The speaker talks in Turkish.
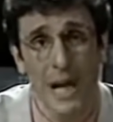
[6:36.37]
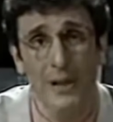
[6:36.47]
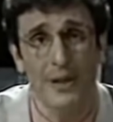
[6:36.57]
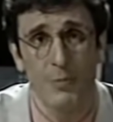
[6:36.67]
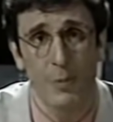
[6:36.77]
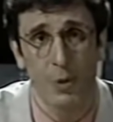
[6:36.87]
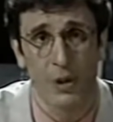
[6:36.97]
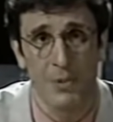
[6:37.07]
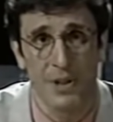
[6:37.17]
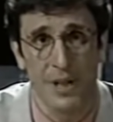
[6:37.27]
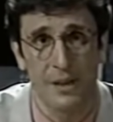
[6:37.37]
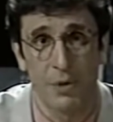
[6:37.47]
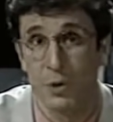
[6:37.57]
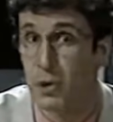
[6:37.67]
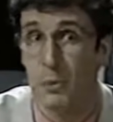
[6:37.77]
yalnız bu programı izlerdim.
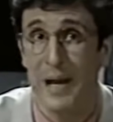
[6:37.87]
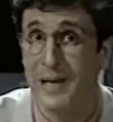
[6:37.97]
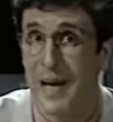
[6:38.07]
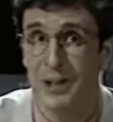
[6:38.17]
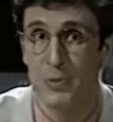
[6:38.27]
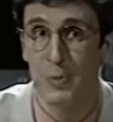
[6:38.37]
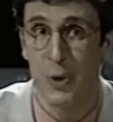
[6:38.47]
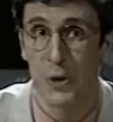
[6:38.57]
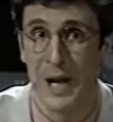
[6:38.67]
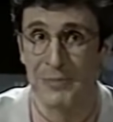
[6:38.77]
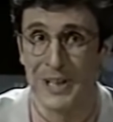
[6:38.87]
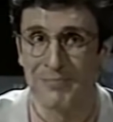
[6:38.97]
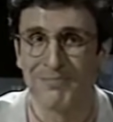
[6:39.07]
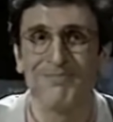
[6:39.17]
Çünkü ben yalnız bu programdayım.